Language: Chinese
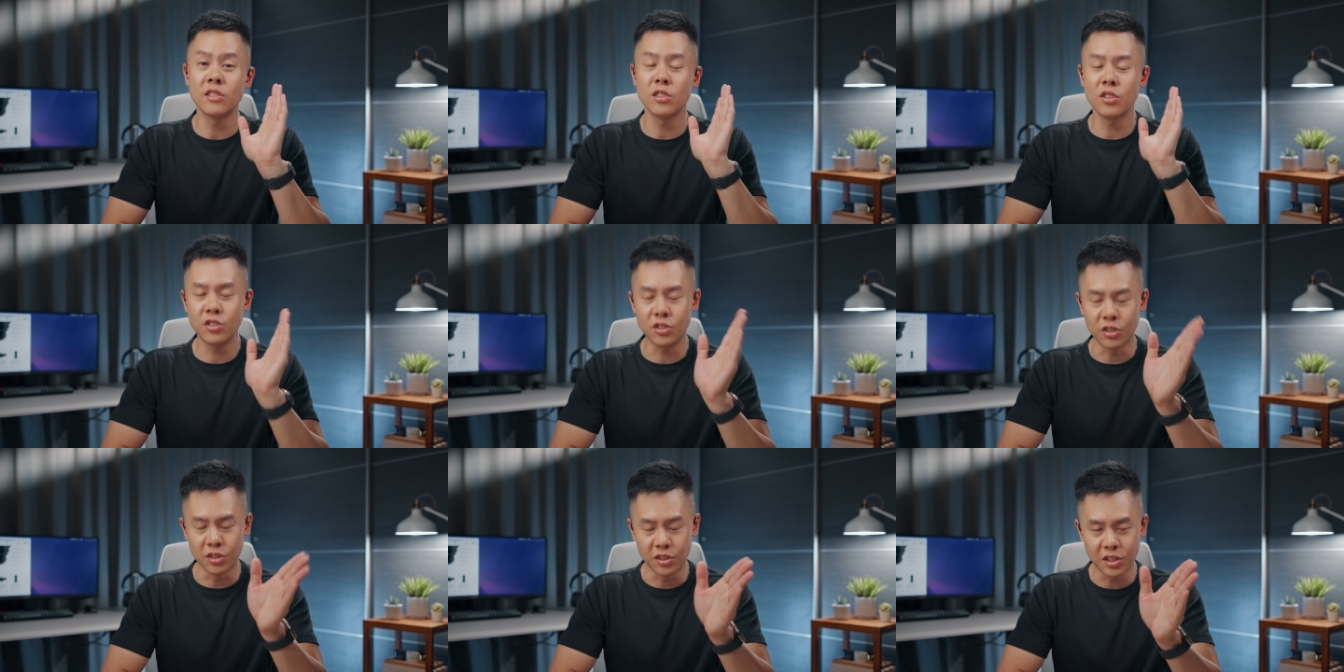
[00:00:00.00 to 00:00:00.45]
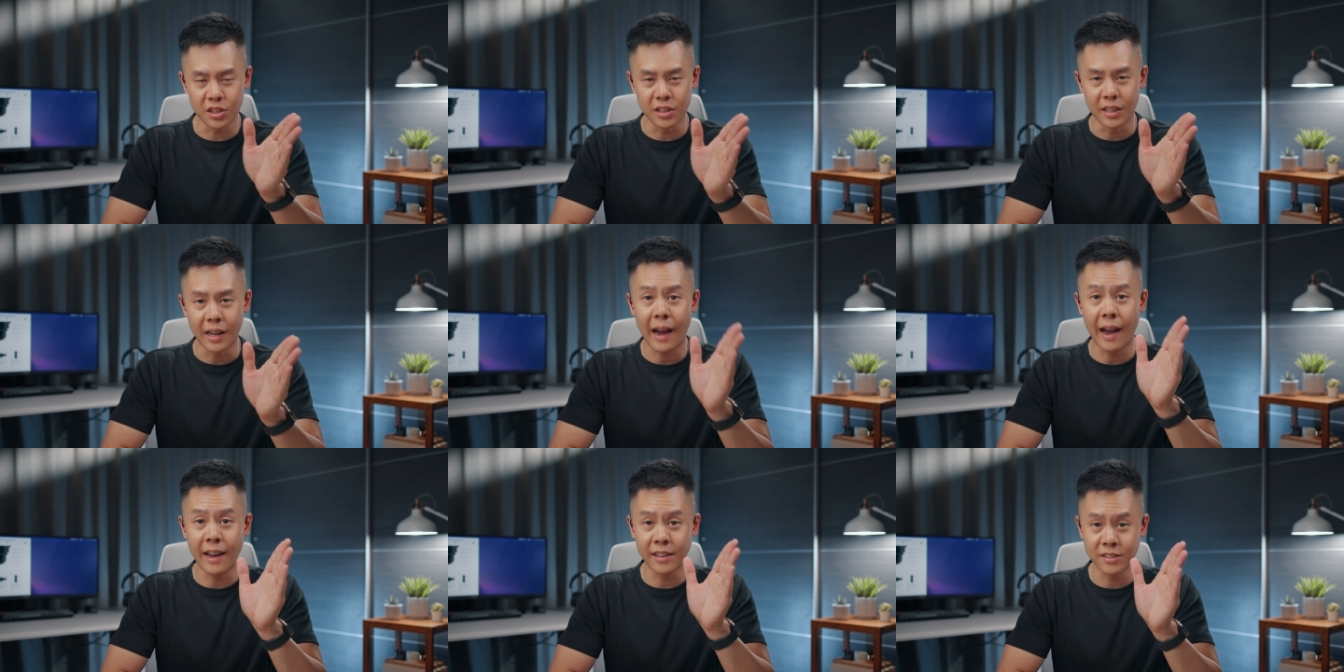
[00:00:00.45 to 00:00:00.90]
是实
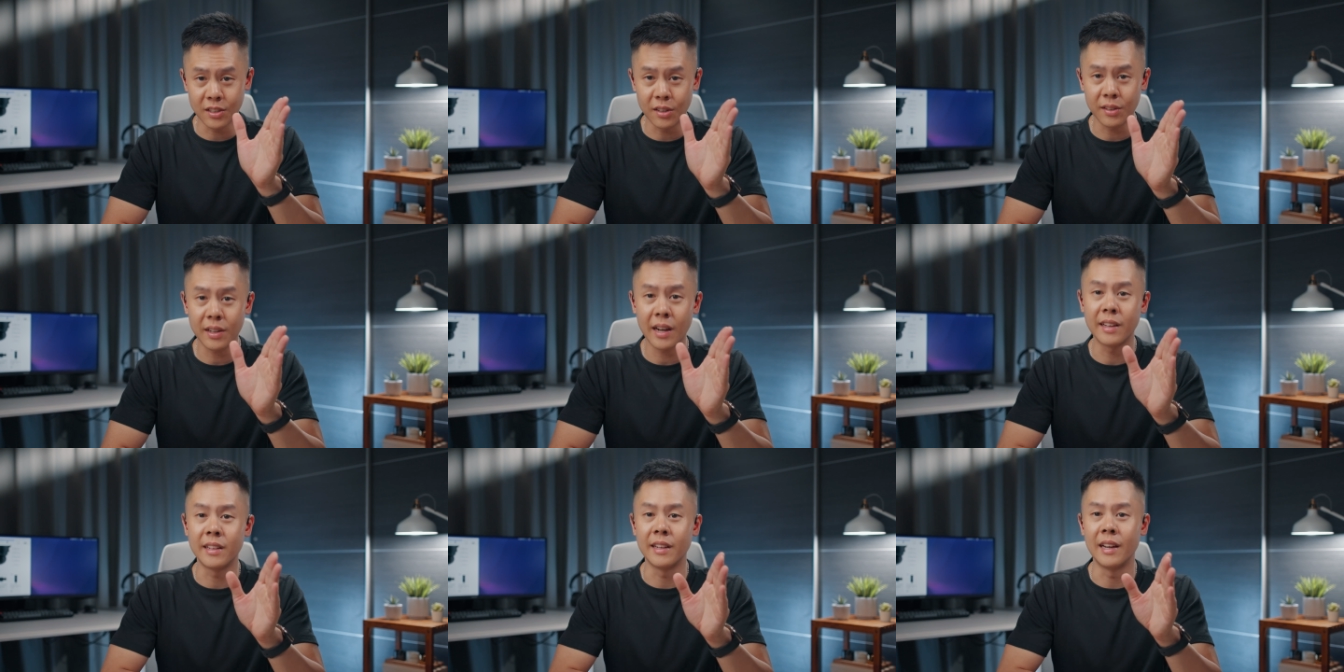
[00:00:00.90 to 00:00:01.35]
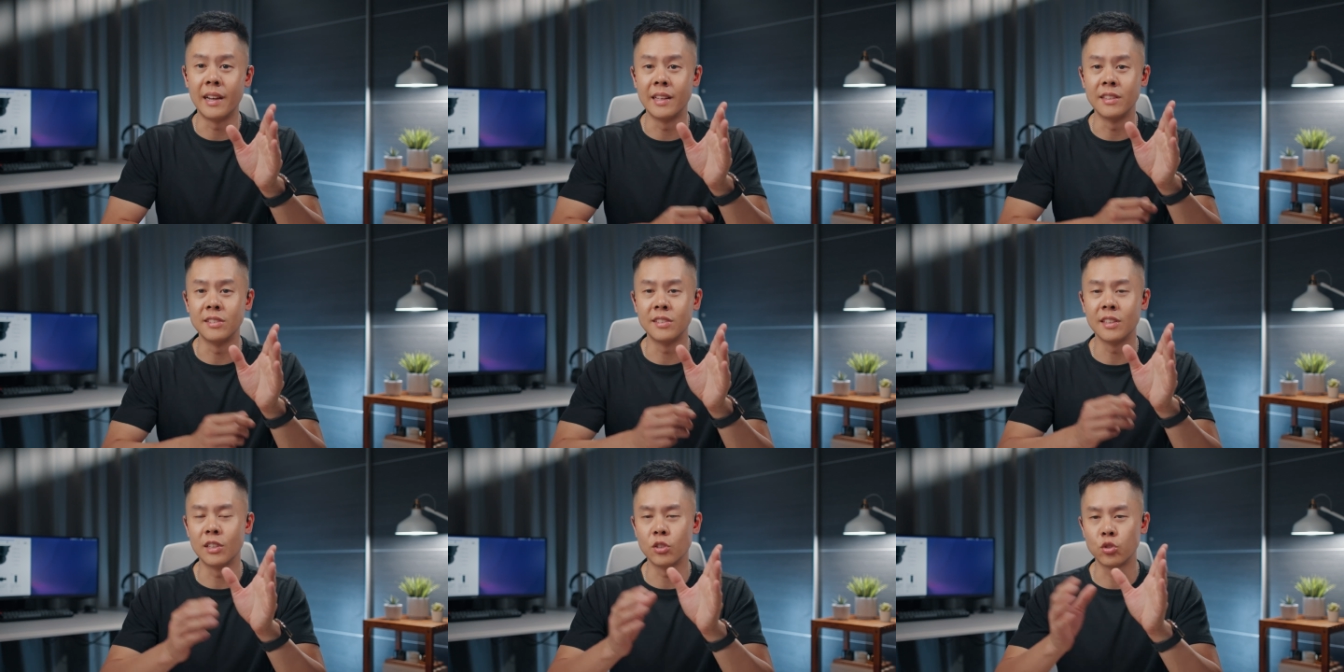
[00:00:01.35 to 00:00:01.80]
际还是要看你
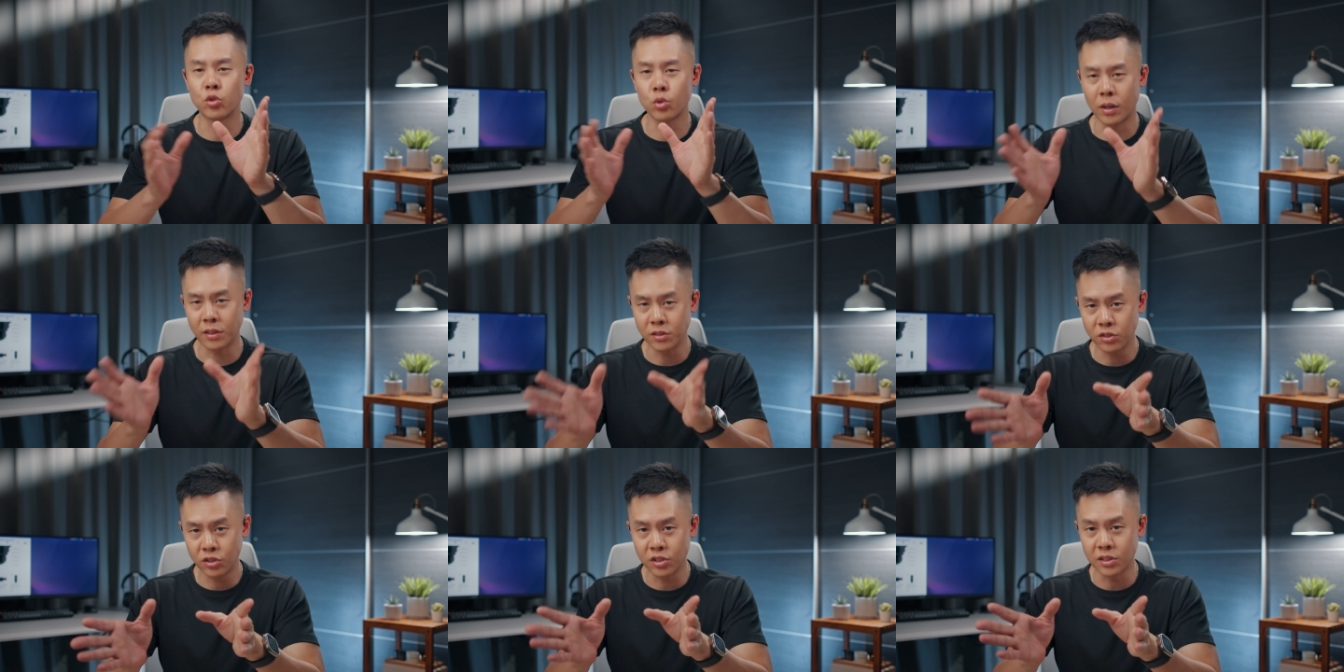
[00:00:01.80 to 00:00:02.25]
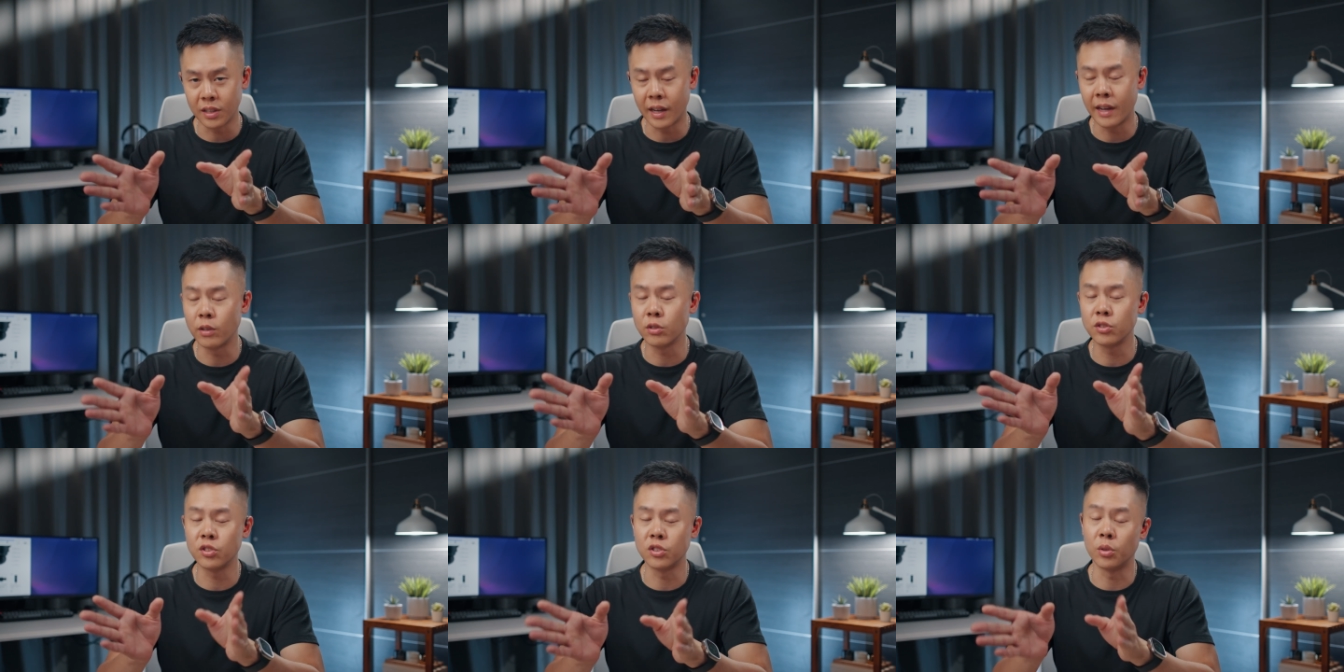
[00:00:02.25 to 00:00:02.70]
连接的装置，
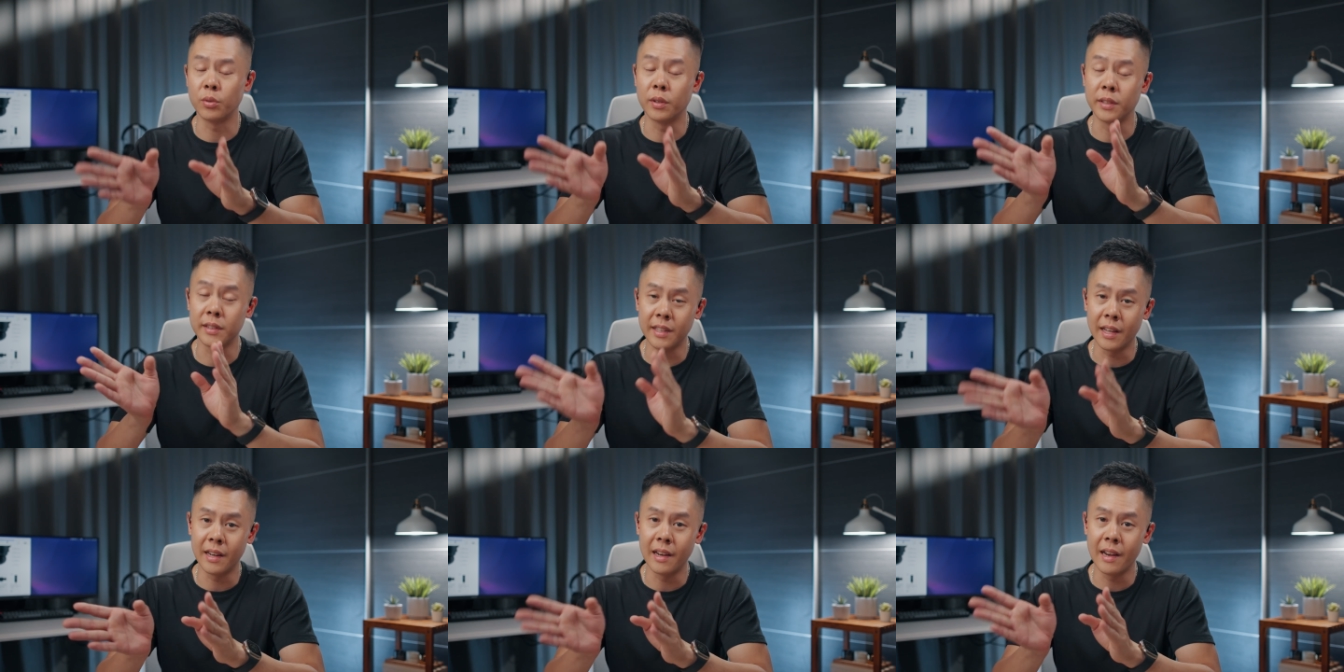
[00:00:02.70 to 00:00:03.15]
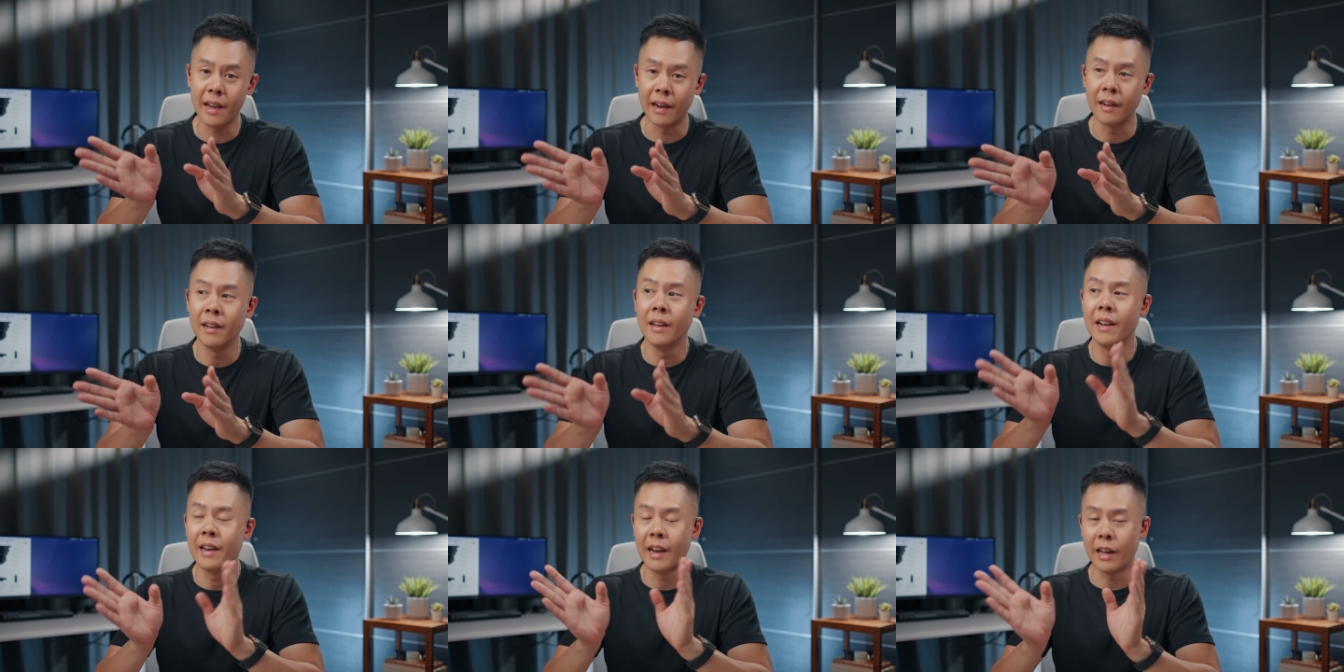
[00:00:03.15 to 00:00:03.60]
还有使用的电
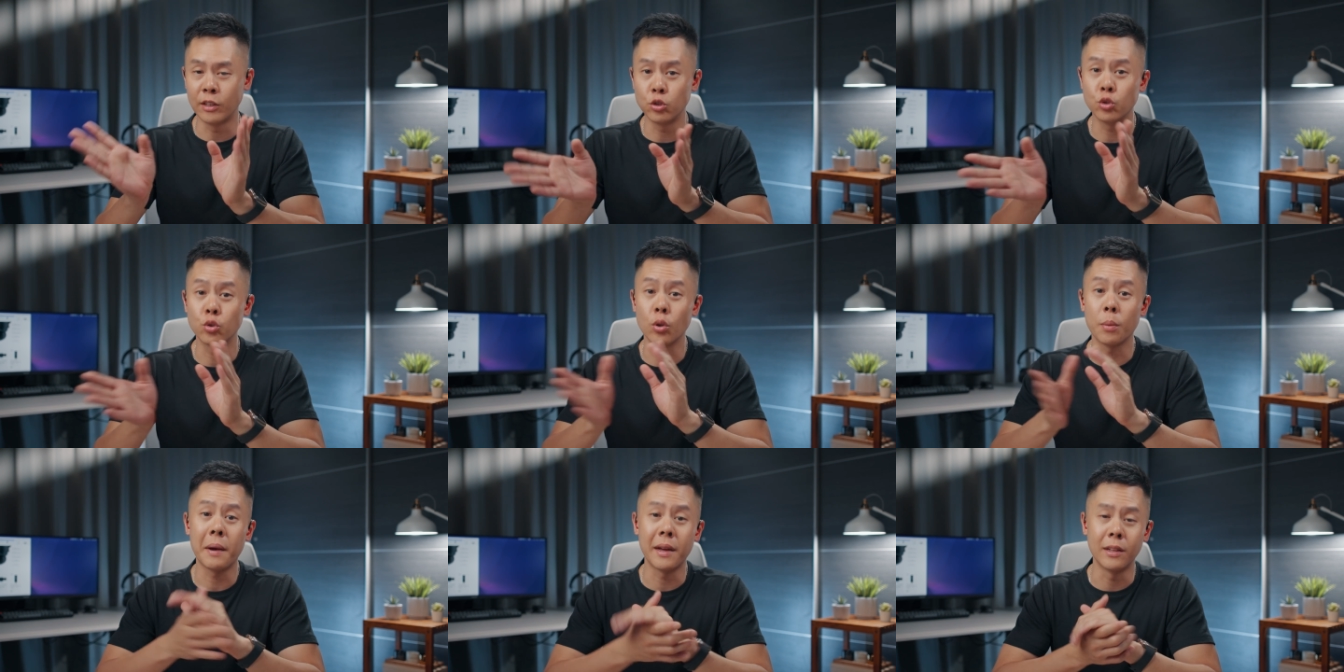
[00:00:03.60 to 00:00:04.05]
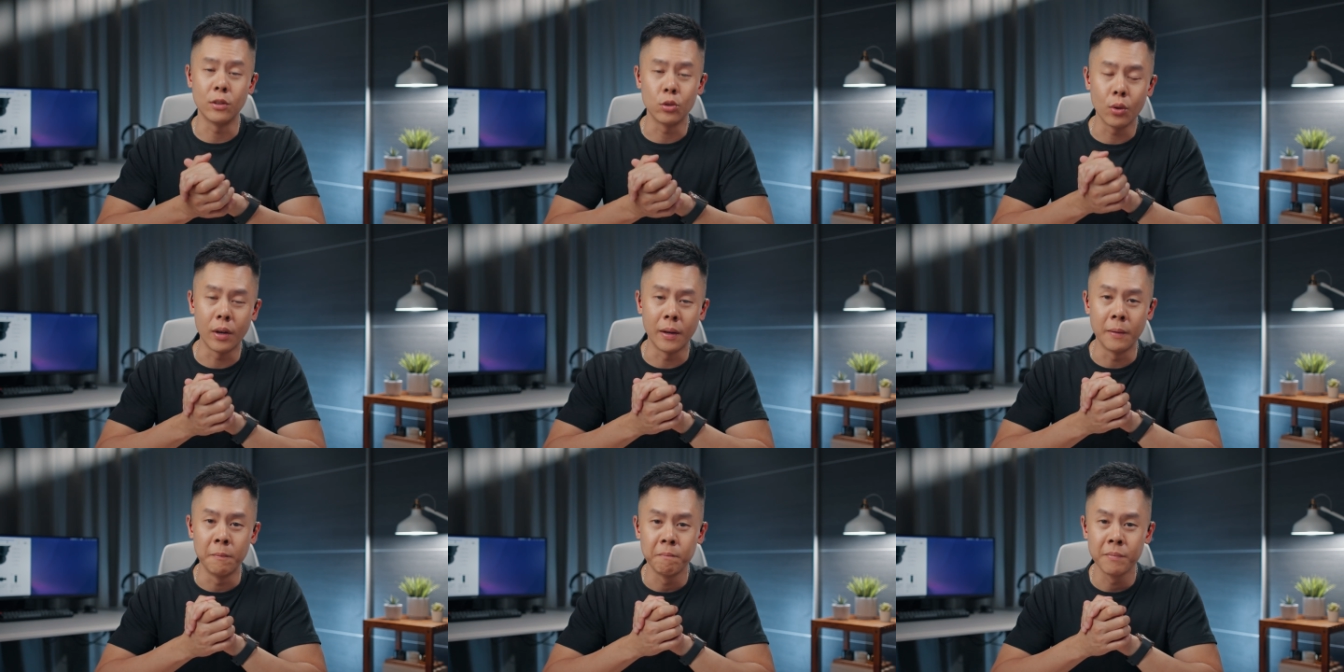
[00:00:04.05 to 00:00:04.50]
量来去做判
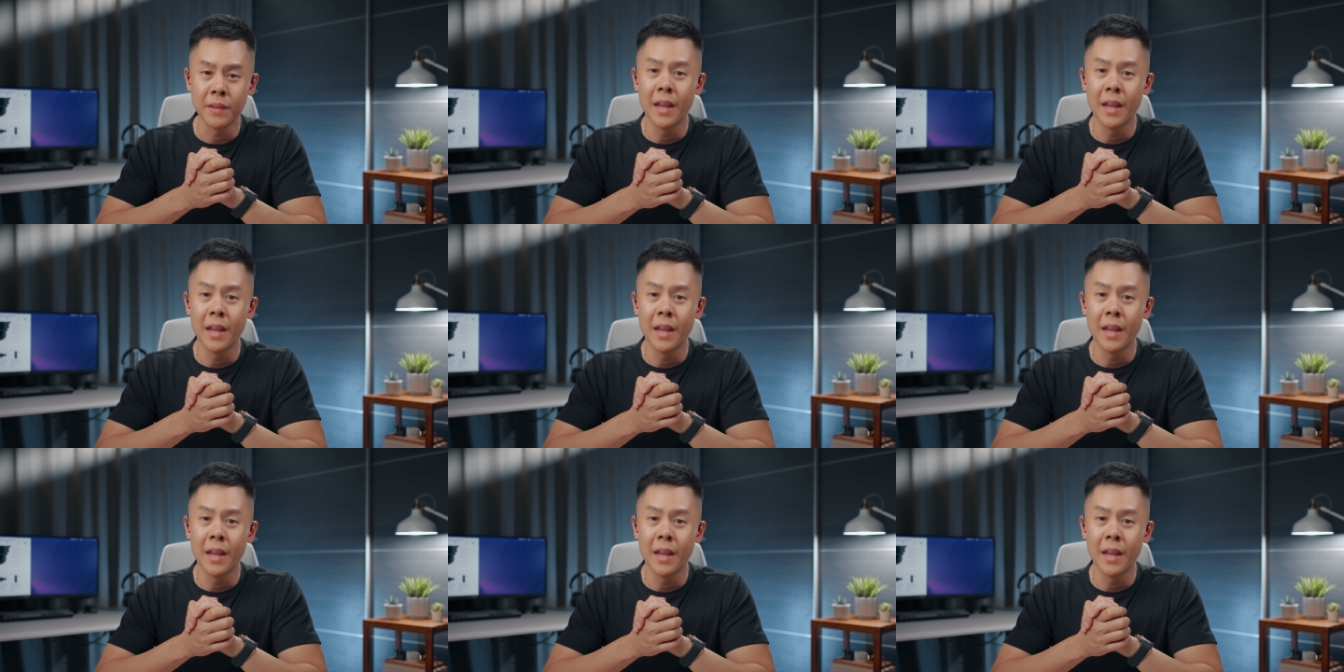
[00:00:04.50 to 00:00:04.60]
断。